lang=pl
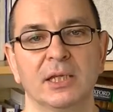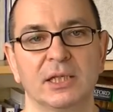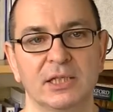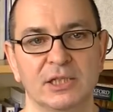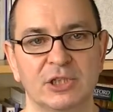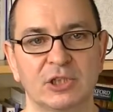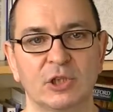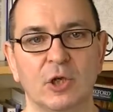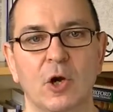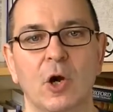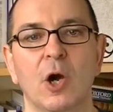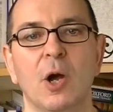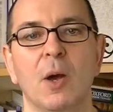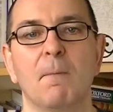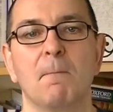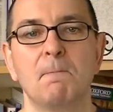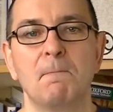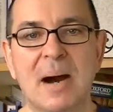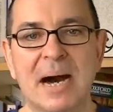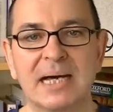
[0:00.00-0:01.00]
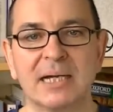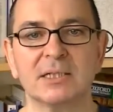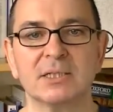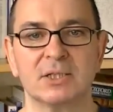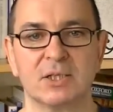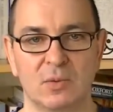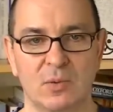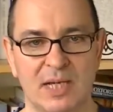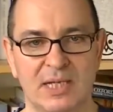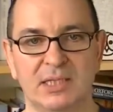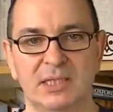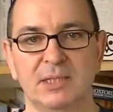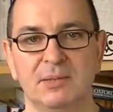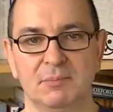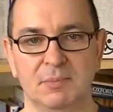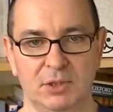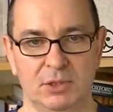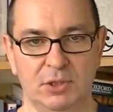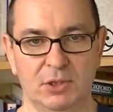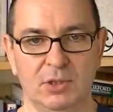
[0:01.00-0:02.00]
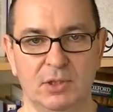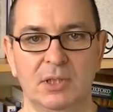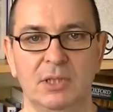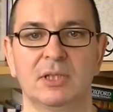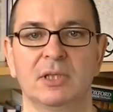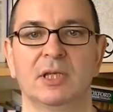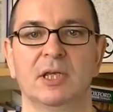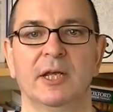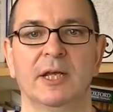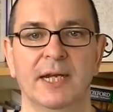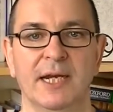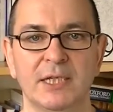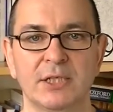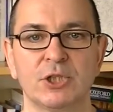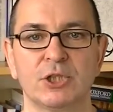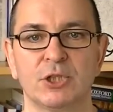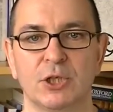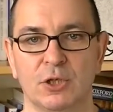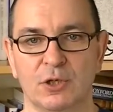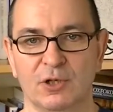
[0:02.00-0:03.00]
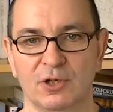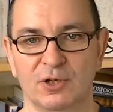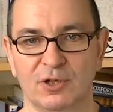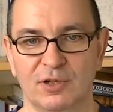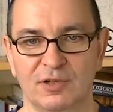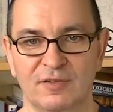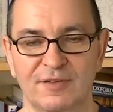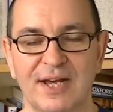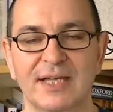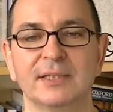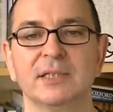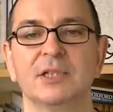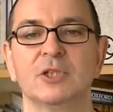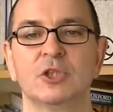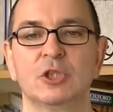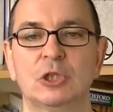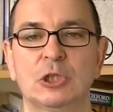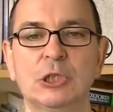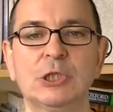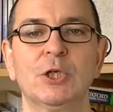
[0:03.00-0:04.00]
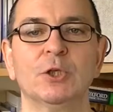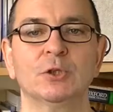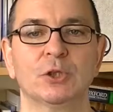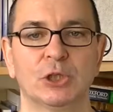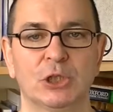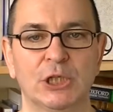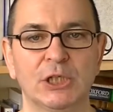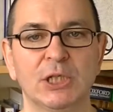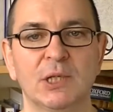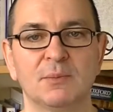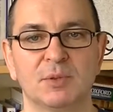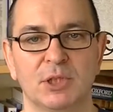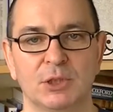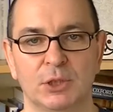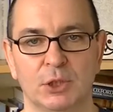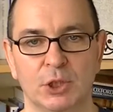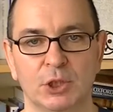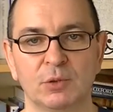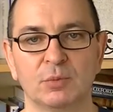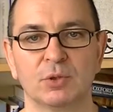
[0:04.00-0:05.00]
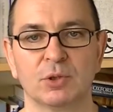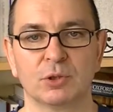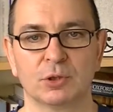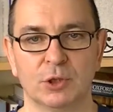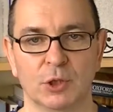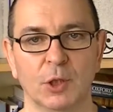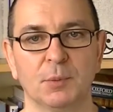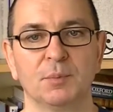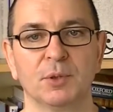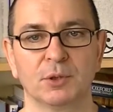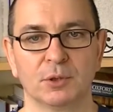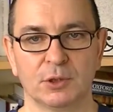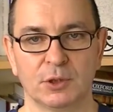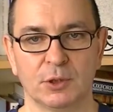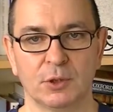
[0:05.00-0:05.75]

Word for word: Jest to bardzo ładny miedzioryt, ręcznie kolorowany z 1775